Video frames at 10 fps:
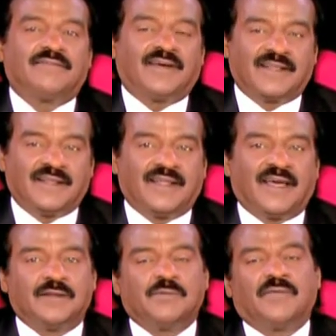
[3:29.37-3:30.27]
வருகின்ற
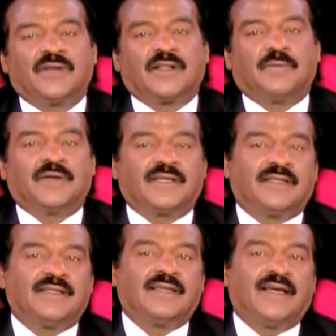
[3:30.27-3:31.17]
அனுபவம் நம்மை
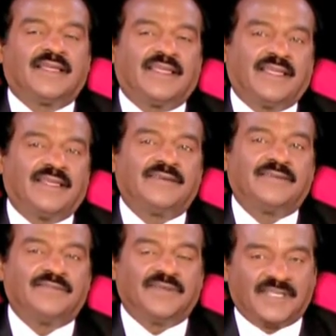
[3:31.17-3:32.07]
அங்கே
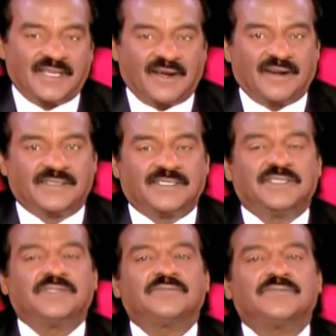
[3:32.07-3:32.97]
வெற்றி காண
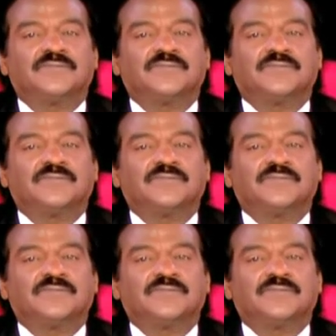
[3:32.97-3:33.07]
செய்யும்